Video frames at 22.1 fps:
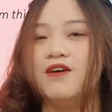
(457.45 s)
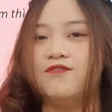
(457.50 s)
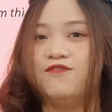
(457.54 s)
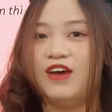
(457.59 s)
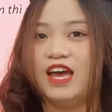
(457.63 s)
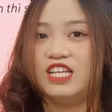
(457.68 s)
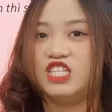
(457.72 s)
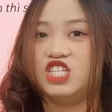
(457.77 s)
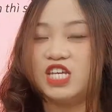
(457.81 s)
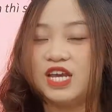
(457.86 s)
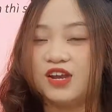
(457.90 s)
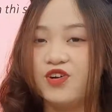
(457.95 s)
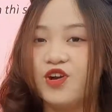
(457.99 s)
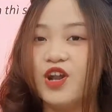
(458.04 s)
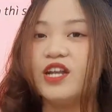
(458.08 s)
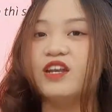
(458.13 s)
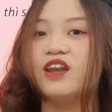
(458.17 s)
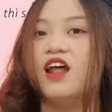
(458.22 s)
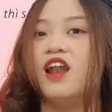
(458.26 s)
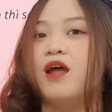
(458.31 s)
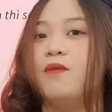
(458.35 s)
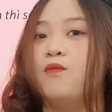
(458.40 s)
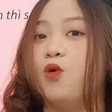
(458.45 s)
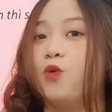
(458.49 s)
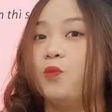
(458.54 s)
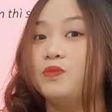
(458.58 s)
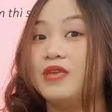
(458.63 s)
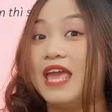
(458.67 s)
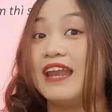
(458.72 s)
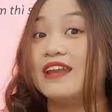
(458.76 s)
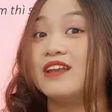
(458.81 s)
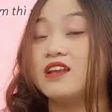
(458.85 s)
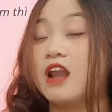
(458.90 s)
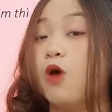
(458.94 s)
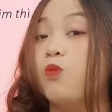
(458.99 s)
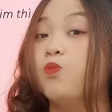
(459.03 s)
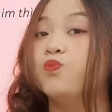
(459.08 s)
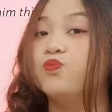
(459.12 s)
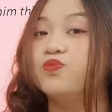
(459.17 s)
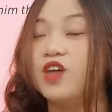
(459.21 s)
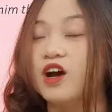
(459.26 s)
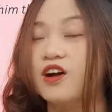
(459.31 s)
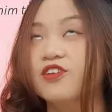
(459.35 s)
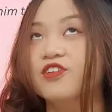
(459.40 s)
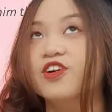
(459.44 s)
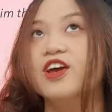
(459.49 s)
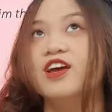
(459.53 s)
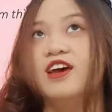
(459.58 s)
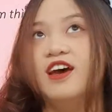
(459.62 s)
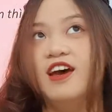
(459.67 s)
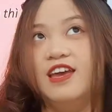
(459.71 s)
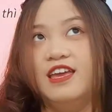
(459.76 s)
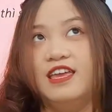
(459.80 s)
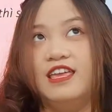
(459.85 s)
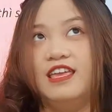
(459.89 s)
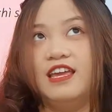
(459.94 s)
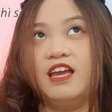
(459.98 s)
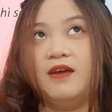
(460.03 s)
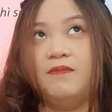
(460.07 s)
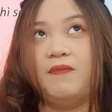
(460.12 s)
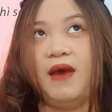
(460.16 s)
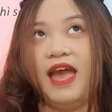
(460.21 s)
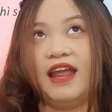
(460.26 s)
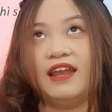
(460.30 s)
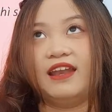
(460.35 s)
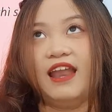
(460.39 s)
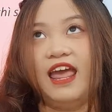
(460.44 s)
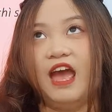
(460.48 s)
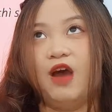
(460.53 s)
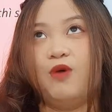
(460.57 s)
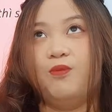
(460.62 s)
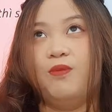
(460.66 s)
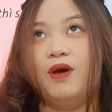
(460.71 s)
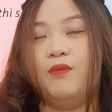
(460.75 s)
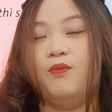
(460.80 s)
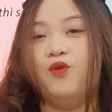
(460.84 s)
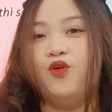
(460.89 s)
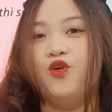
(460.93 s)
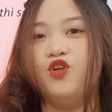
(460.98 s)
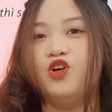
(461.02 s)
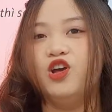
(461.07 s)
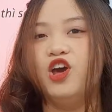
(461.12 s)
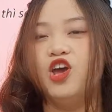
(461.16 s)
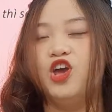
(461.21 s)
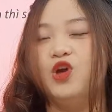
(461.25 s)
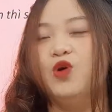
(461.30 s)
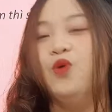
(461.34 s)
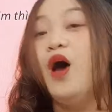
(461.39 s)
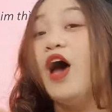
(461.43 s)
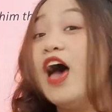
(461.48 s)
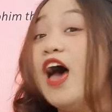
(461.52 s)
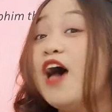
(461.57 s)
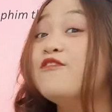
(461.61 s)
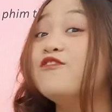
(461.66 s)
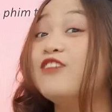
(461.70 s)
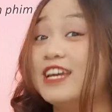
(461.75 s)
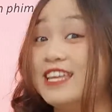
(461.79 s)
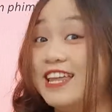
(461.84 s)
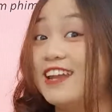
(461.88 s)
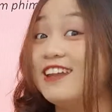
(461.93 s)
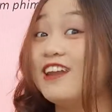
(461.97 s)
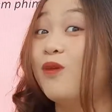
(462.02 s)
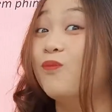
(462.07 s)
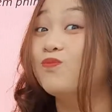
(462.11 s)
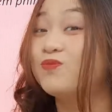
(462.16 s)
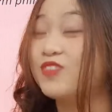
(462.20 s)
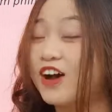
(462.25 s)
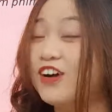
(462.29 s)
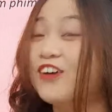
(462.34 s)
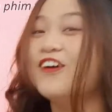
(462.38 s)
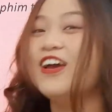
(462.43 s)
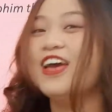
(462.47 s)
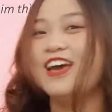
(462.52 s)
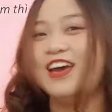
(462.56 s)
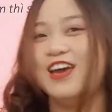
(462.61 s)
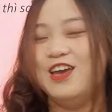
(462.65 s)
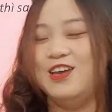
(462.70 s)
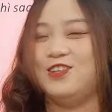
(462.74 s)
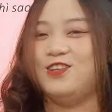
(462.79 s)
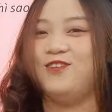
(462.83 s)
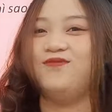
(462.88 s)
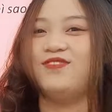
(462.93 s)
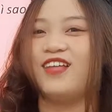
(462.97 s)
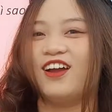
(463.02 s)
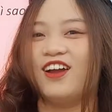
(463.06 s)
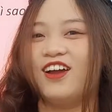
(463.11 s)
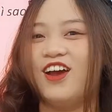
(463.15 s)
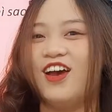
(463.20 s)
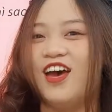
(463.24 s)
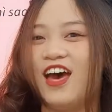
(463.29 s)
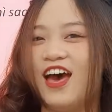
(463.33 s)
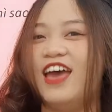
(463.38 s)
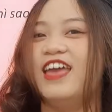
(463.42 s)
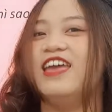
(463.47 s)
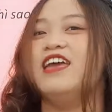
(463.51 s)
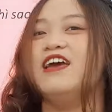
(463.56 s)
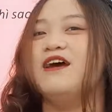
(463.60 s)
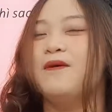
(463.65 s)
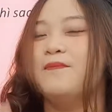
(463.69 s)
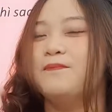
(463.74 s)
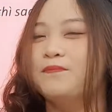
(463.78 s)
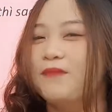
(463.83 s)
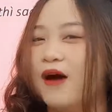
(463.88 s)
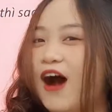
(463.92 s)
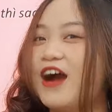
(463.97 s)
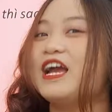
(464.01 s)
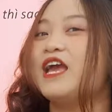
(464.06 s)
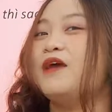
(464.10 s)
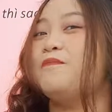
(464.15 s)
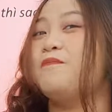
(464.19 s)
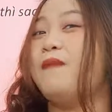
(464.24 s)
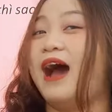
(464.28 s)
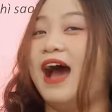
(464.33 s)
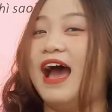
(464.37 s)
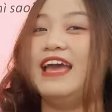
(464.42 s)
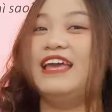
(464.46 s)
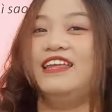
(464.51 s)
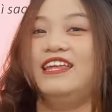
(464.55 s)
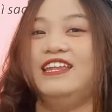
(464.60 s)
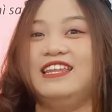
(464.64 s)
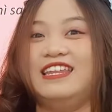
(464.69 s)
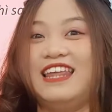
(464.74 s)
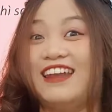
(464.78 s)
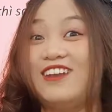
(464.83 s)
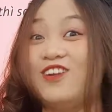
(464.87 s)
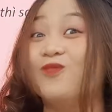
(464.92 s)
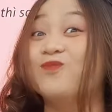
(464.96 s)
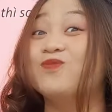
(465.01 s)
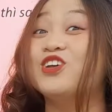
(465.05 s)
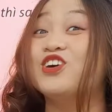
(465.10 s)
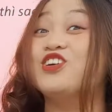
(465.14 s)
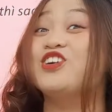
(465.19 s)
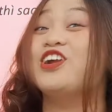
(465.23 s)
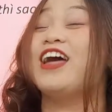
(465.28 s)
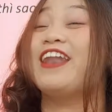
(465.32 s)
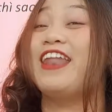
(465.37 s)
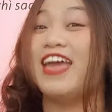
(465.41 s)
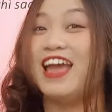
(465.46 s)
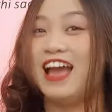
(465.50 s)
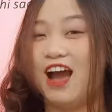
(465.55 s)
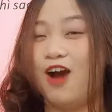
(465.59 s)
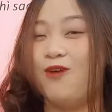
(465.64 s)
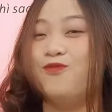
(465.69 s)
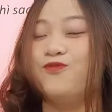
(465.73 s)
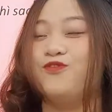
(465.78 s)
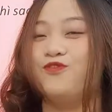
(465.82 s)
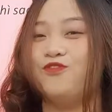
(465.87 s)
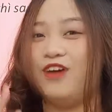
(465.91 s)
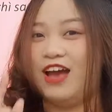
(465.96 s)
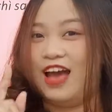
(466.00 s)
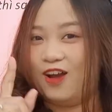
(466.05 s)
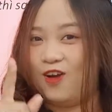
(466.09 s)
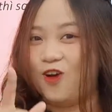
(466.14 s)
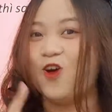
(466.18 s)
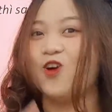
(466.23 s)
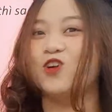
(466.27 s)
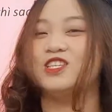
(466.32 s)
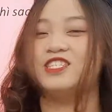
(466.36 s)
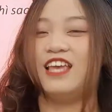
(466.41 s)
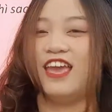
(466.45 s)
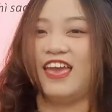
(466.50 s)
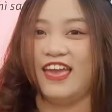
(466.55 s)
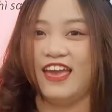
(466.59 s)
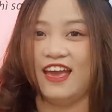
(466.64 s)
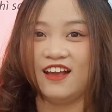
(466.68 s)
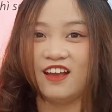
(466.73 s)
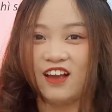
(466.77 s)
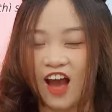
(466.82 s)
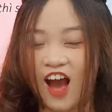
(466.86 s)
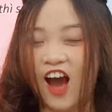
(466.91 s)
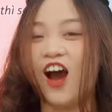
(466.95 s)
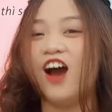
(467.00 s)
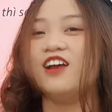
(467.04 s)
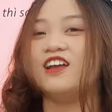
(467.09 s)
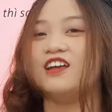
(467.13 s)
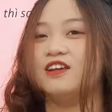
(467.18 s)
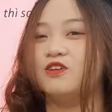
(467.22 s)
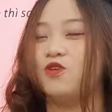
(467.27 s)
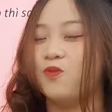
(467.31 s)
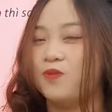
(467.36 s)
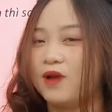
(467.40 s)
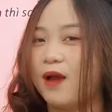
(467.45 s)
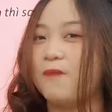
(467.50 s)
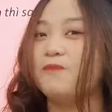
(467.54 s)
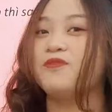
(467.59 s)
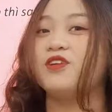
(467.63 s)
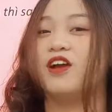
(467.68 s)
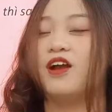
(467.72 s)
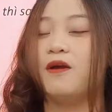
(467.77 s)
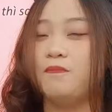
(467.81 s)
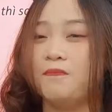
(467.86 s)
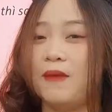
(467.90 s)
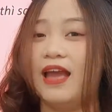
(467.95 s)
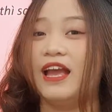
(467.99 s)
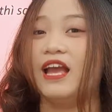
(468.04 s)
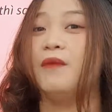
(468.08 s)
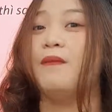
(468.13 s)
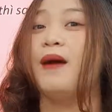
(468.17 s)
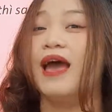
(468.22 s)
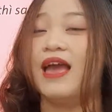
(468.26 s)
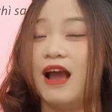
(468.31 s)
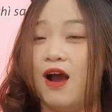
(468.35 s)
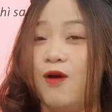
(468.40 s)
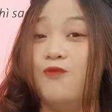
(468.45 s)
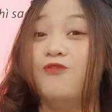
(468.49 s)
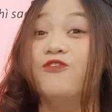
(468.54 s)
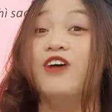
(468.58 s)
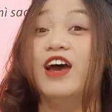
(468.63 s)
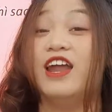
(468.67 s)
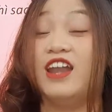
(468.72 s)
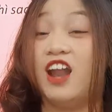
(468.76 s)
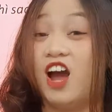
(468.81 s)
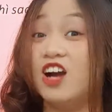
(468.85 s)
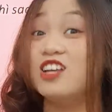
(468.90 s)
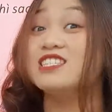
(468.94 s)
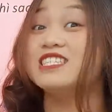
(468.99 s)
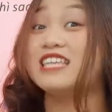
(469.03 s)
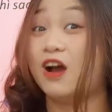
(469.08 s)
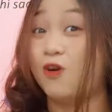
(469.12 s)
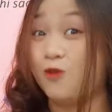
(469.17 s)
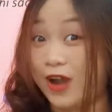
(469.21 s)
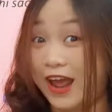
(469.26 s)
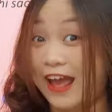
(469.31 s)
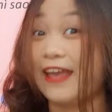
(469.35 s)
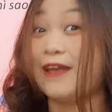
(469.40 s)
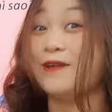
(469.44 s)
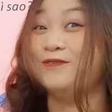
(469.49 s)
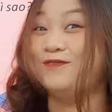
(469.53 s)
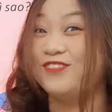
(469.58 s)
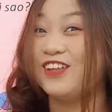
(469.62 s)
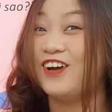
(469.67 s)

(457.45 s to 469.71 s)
Và children đó là một danh động từ. Thì các bạn nào mà muốn hiểu thêm về danh động từ thì chúng ta có thể mở cái bài danh động từ ra để học, và cô sẽ có cung cấp cho các bạn cái bài học về nó sau này.